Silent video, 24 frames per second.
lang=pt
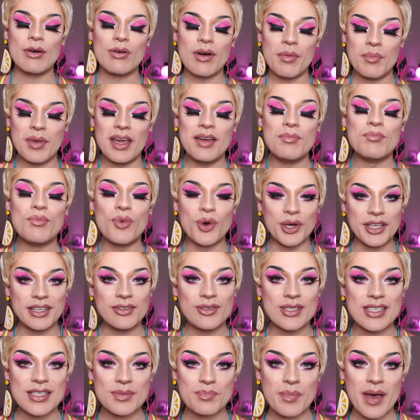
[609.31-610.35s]
Eu amei
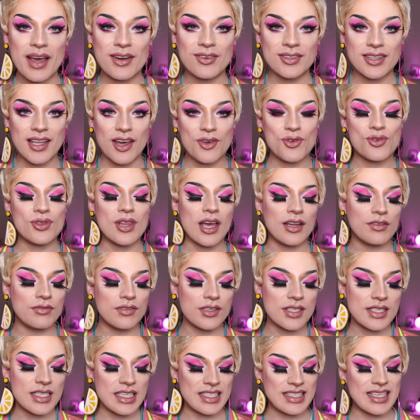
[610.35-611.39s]
muito, espero ter ajudado
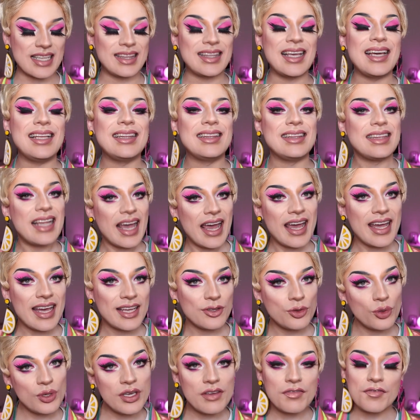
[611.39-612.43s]
vocês a ter
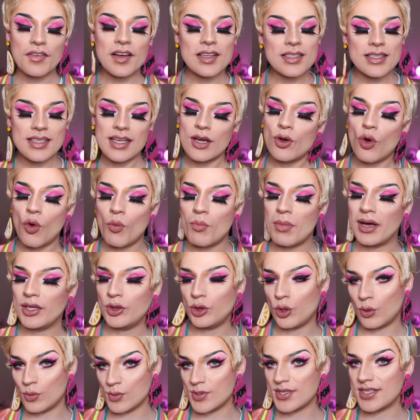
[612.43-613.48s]
ideia do que fazer com o
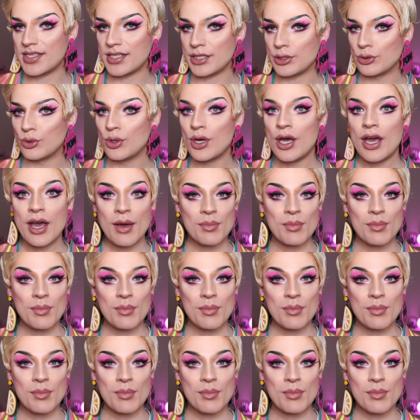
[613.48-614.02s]
batonzinho.